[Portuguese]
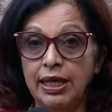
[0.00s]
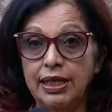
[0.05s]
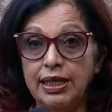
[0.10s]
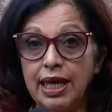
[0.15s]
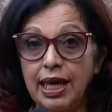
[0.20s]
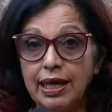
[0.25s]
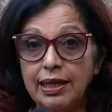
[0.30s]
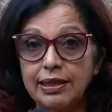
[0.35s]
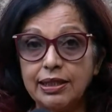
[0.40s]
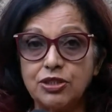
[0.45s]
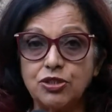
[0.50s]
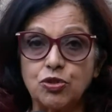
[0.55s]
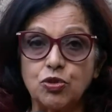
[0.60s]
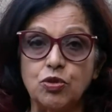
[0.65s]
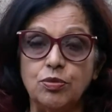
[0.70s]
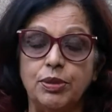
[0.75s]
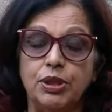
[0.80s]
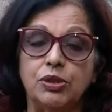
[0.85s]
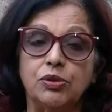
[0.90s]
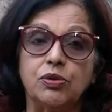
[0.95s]
E essas
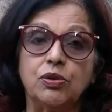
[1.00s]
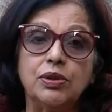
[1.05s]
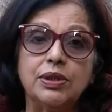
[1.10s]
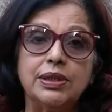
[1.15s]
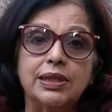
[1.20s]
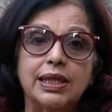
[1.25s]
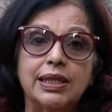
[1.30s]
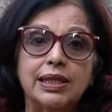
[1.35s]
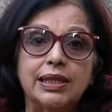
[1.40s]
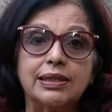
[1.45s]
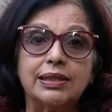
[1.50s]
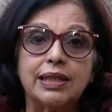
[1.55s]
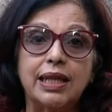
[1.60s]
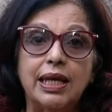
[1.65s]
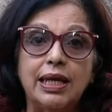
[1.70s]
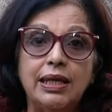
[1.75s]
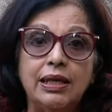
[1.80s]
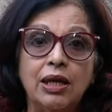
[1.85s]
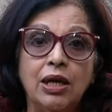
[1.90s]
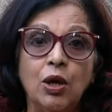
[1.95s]
comissões, ela
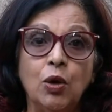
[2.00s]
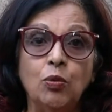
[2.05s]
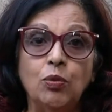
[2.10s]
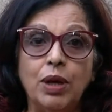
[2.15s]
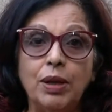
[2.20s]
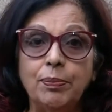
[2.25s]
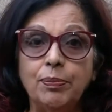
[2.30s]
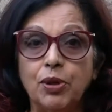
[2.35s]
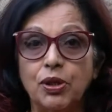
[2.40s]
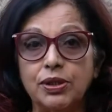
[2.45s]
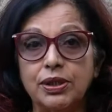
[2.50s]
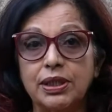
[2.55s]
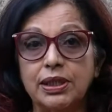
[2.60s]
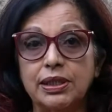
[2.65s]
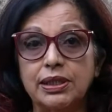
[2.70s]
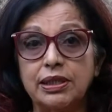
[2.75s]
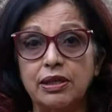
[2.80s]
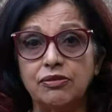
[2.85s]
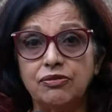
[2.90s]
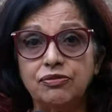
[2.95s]
tem uma
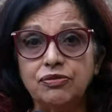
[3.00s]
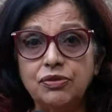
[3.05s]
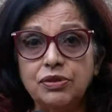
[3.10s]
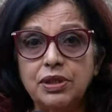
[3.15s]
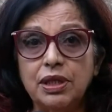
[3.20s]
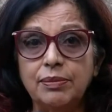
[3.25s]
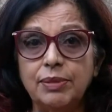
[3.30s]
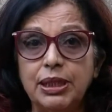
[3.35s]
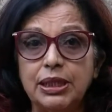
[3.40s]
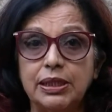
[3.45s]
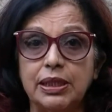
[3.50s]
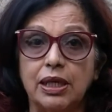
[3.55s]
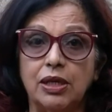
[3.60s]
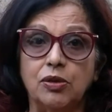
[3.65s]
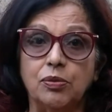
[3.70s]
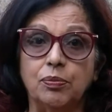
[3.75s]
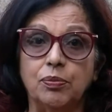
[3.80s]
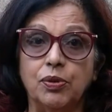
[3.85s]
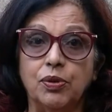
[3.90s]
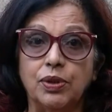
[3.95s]
importância
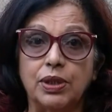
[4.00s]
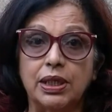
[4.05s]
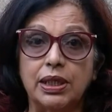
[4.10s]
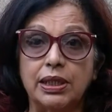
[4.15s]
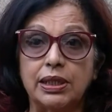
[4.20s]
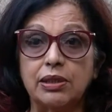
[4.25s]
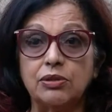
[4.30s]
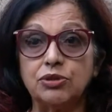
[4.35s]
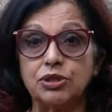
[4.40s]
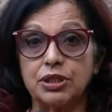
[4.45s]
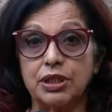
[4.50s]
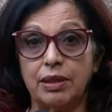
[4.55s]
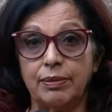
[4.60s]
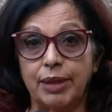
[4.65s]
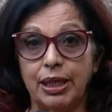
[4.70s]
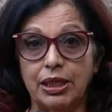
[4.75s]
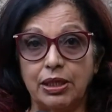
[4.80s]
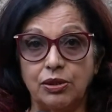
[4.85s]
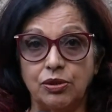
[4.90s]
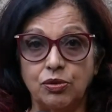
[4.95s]
fundamental, porque são os
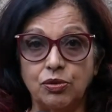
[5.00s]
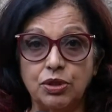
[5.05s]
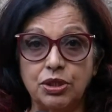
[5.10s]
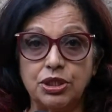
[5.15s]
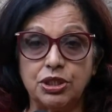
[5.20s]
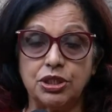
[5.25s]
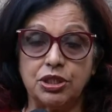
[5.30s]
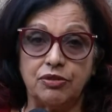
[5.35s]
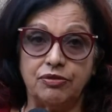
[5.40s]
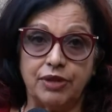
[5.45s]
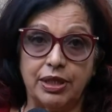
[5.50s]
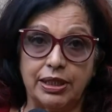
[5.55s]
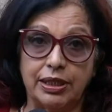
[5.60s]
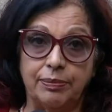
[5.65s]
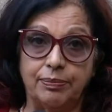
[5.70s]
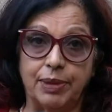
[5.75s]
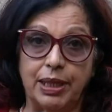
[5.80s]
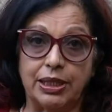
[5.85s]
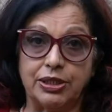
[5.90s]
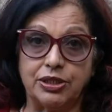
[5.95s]
trabalhadores que
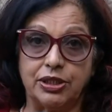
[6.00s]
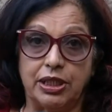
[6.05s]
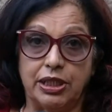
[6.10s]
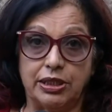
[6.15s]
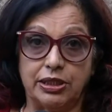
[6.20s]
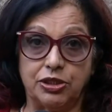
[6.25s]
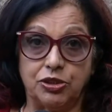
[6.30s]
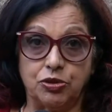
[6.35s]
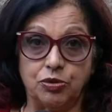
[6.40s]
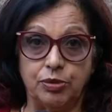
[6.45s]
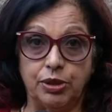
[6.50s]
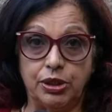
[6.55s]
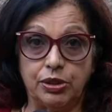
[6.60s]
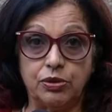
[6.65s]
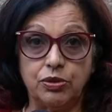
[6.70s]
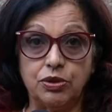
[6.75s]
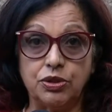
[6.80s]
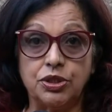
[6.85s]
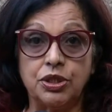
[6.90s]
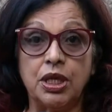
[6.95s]
fazem parte dessas
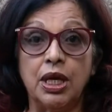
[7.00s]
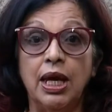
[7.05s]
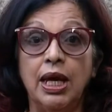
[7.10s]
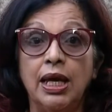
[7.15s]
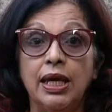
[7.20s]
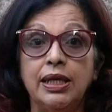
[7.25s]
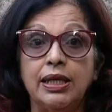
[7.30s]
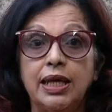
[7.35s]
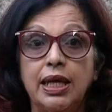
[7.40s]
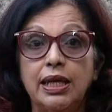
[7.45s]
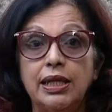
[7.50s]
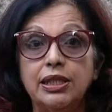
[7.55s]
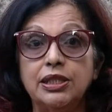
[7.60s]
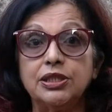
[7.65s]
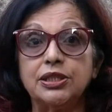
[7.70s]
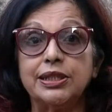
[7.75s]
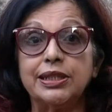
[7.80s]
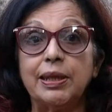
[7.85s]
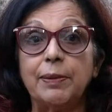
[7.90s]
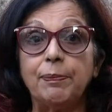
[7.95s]
comissões que
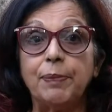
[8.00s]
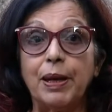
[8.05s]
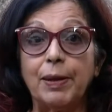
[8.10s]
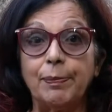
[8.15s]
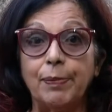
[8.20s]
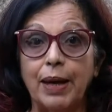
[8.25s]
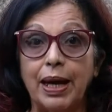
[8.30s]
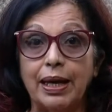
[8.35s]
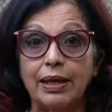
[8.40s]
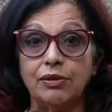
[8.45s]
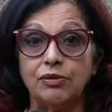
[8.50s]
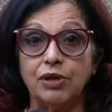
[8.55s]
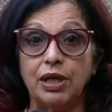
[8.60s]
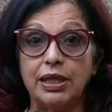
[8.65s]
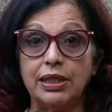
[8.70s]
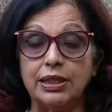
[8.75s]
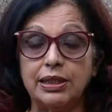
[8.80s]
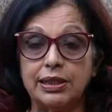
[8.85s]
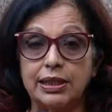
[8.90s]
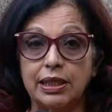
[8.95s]
eles se preparam,
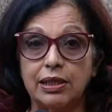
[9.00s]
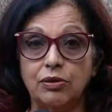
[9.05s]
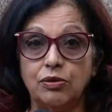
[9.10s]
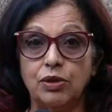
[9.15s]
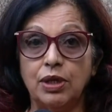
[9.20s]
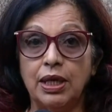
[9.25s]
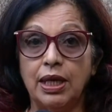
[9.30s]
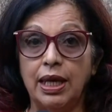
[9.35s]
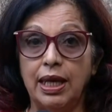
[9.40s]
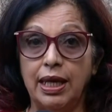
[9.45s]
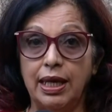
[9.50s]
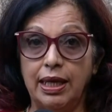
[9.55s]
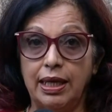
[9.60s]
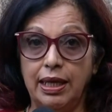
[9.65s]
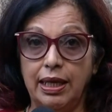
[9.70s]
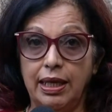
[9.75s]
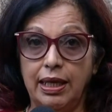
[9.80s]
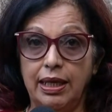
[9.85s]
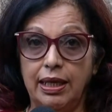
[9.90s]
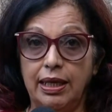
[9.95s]
eles são
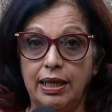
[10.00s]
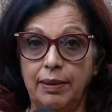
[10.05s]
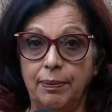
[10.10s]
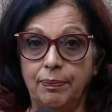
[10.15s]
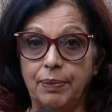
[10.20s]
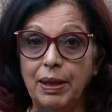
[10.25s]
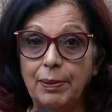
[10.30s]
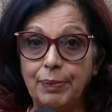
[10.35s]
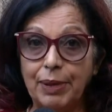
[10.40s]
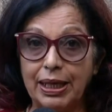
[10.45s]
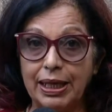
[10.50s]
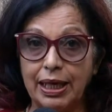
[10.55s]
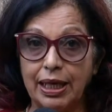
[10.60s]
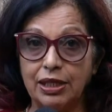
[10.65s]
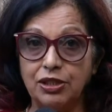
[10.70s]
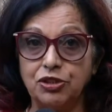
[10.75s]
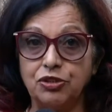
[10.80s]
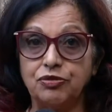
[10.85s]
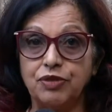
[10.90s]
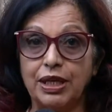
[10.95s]
é,
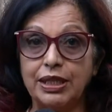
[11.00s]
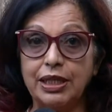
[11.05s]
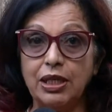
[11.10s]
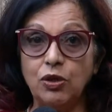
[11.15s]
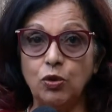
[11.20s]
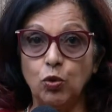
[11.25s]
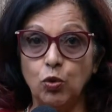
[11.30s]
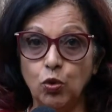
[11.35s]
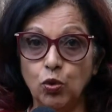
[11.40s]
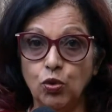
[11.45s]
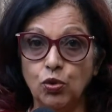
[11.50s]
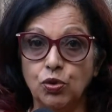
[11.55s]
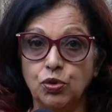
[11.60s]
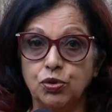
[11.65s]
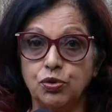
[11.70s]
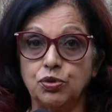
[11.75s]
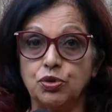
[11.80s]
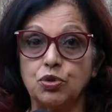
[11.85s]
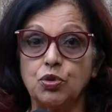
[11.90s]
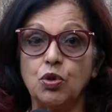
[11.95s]
preparados, fazem
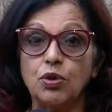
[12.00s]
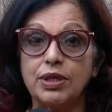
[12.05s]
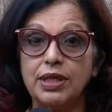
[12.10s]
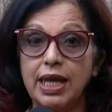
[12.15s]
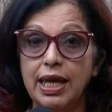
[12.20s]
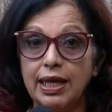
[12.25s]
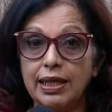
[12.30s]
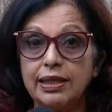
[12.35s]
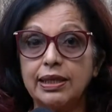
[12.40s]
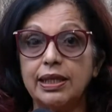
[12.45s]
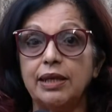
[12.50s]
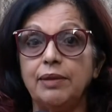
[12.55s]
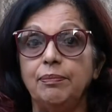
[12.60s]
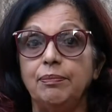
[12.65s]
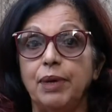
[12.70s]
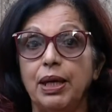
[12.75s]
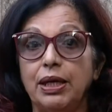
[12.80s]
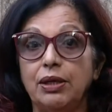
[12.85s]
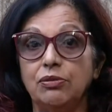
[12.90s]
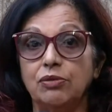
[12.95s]
cursos, conhecem
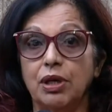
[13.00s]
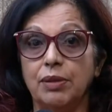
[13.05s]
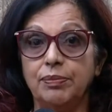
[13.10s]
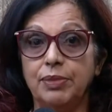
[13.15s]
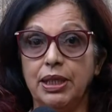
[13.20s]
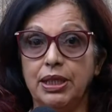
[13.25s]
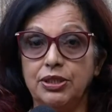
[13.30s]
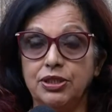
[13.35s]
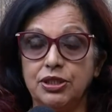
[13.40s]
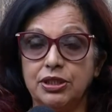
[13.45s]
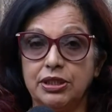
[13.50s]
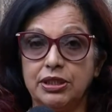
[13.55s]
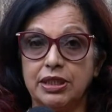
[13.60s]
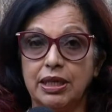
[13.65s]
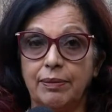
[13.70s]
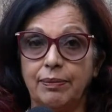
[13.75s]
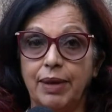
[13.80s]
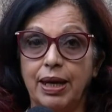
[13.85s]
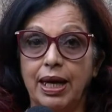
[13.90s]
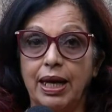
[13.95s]
bem bem o ambiente de
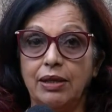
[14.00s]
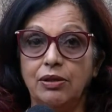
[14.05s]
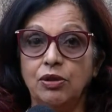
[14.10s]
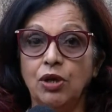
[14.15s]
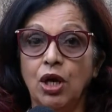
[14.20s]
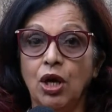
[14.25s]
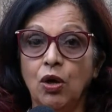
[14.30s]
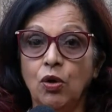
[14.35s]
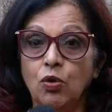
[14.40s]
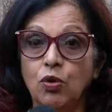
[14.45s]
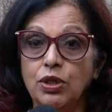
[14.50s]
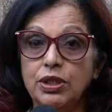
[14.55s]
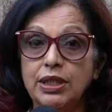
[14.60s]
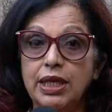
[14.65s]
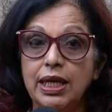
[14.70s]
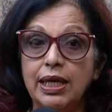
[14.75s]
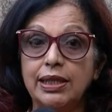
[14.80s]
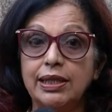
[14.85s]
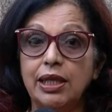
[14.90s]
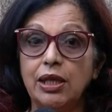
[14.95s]
trabalho,
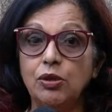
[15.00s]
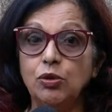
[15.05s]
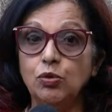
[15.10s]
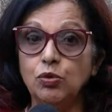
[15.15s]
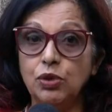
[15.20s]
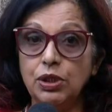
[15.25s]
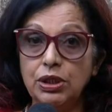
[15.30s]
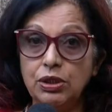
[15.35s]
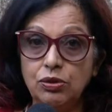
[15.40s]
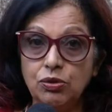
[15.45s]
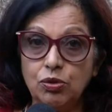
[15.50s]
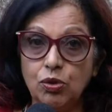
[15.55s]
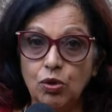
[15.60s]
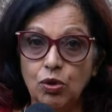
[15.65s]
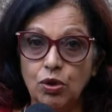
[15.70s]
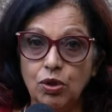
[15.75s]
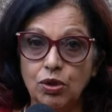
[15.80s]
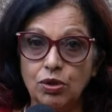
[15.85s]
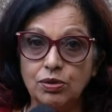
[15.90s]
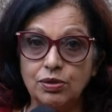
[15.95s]
conhecem o
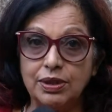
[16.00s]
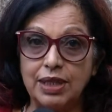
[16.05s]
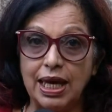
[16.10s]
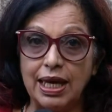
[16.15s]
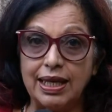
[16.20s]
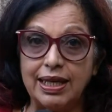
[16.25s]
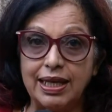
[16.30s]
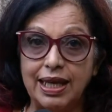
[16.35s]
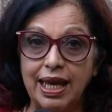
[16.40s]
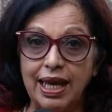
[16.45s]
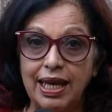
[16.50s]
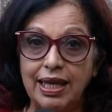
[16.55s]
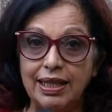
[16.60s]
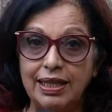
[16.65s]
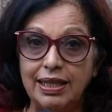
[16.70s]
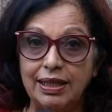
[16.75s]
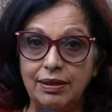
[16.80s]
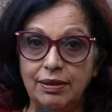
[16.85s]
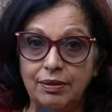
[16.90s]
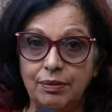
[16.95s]
entorno
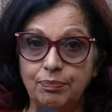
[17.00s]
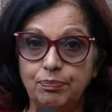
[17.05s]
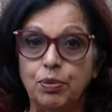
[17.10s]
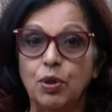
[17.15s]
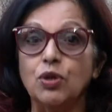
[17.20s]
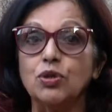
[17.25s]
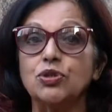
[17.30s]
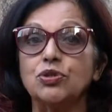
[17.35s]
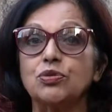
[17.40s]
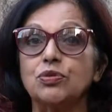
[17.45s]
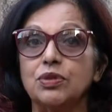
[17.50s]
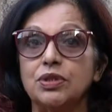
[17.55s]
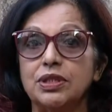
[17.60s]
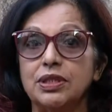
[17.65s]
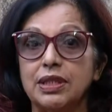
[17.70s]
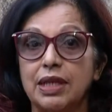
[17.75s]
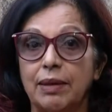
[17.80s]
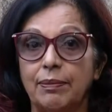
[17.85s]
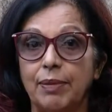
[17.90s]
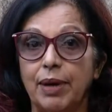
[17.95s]
daquele posto
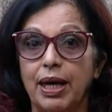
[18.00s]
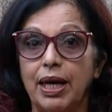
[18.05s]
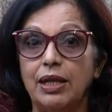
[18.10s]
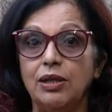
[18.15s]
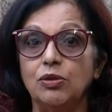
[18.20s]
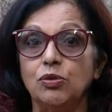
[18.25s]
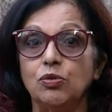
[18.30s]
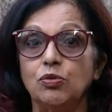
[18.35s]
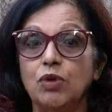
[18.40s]
de trabalho,